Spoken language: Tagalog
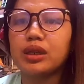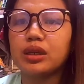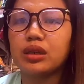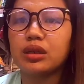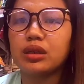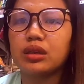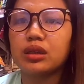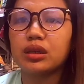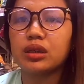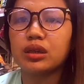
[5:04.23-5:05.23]
na
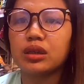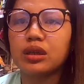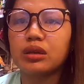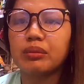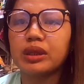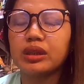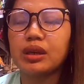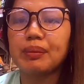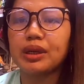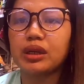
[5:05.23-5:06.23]
nakakabenta
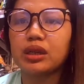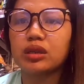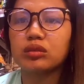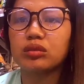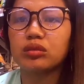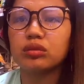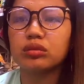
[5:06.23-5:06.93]
pa rin ako.